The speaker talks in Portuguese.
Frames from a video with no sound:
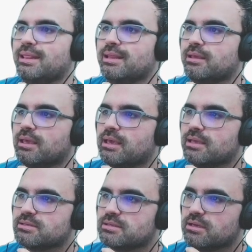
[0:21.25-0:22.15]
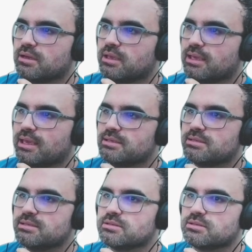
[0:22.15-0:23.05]
E o que, que, é essa, que, que é
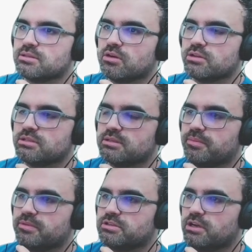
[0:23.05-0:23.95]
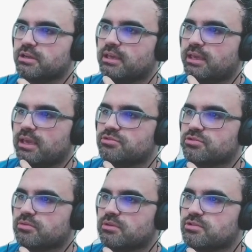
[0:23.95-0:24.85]
esses negocinhos aqui? Professor, o que, que é isso?